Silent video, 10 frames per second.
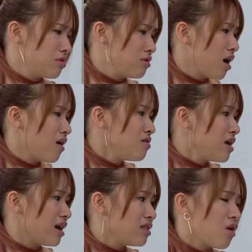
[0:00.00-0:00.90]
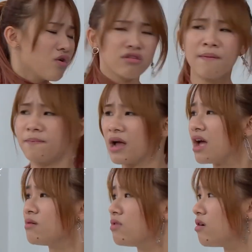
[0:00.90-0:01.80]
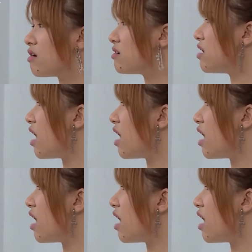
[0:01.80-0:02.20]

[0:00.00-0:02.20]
thì nói vậy thôi, giúp cái không được hả